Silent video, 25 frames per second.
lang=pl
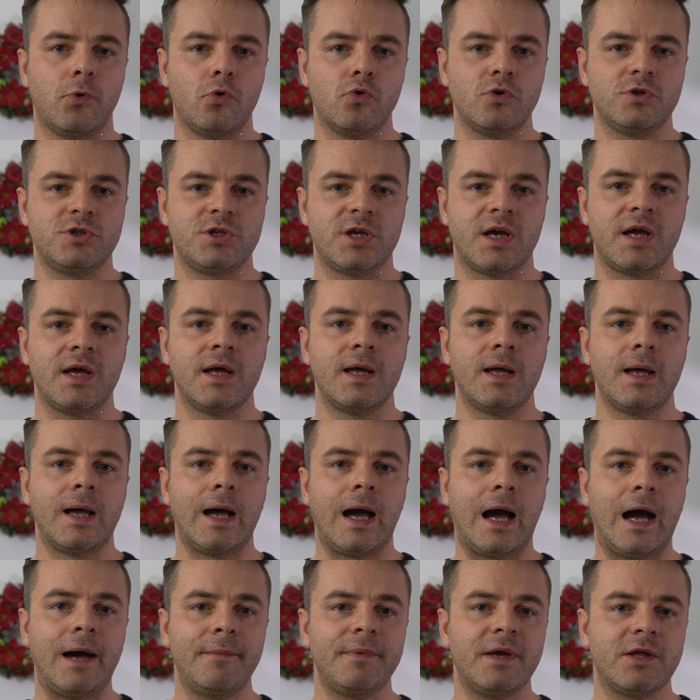punkcie,
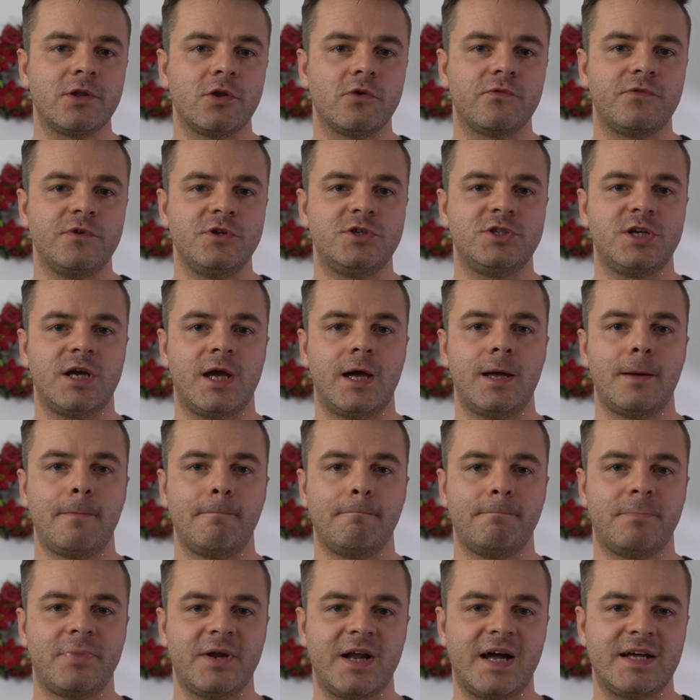a mianowicie
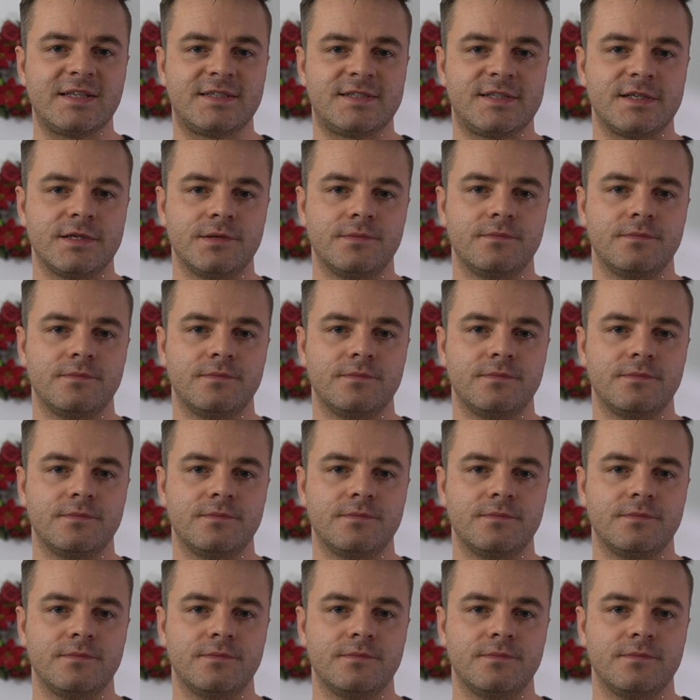pracy.